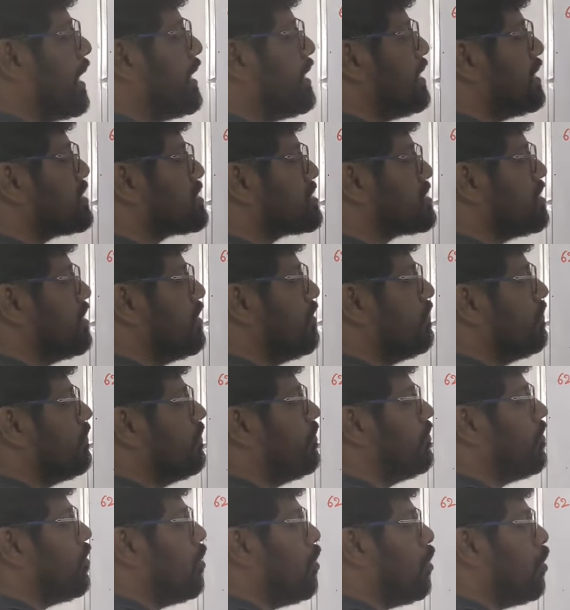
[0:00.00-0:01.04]
మైనస్
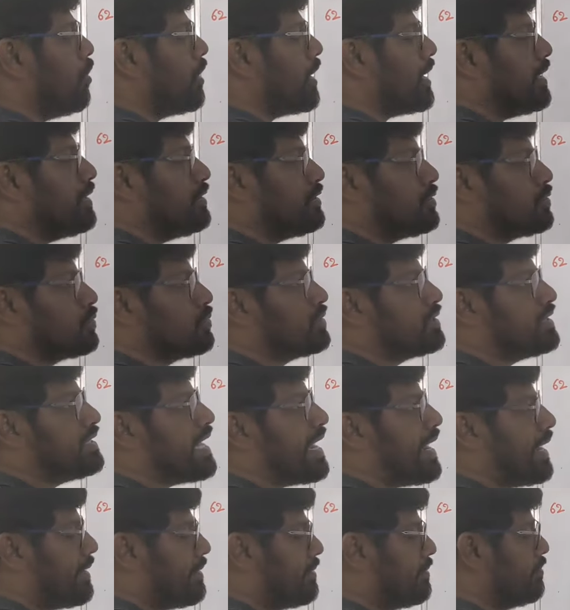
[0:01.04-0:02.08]
ఫోర్ ఇంటూ
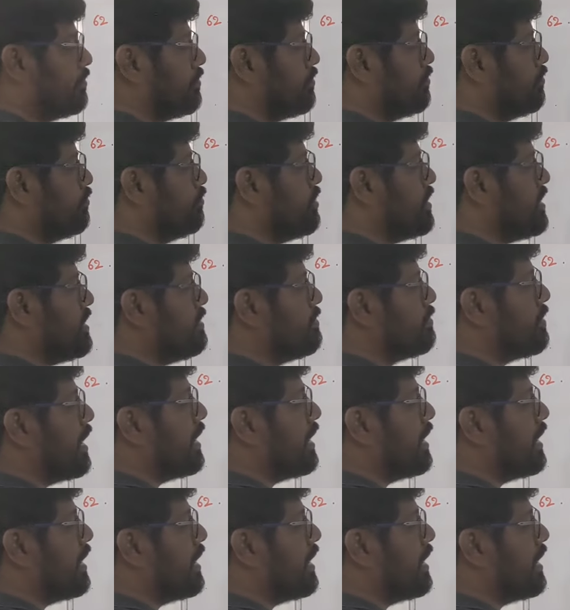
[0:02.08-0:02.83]
ఏ బి